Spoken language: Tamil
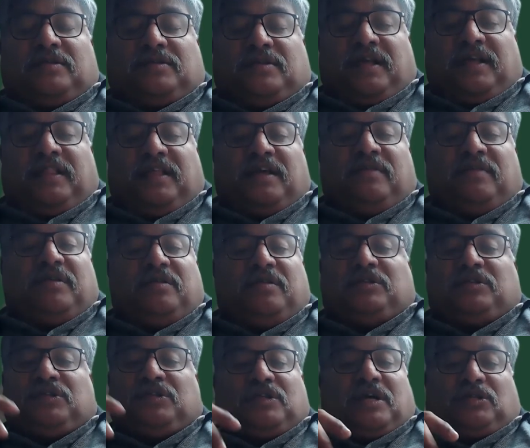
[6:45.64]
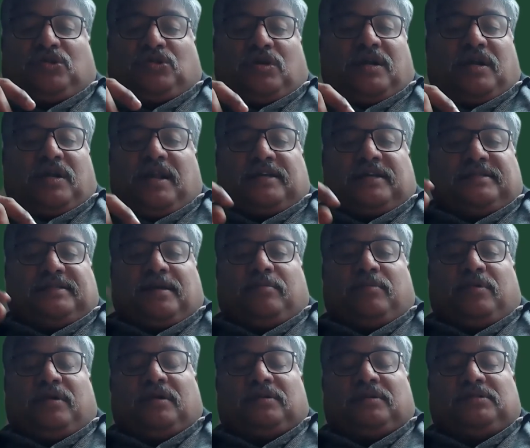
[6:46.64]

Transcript: ஸ்ரீதேவின்னு வச்சு நான் சொன்ன எக்ஸாம்பிள்